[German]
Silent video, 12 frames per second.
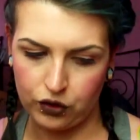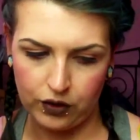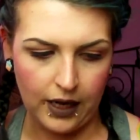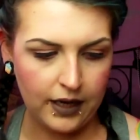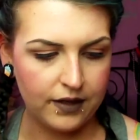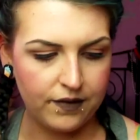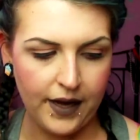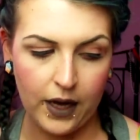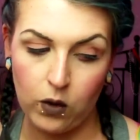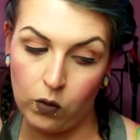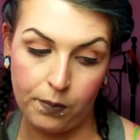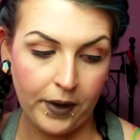schon alles
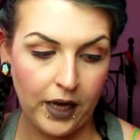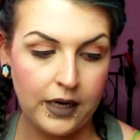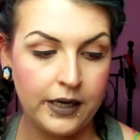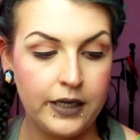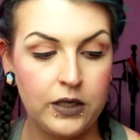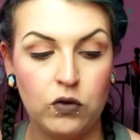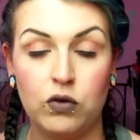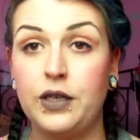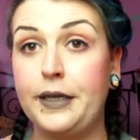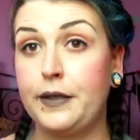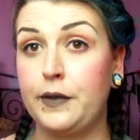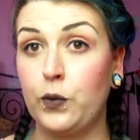weg und brennt nicht und
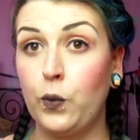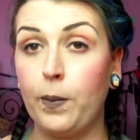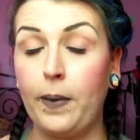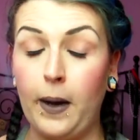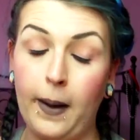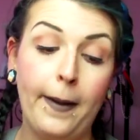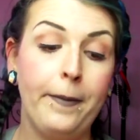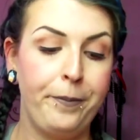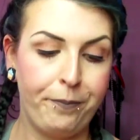ist super.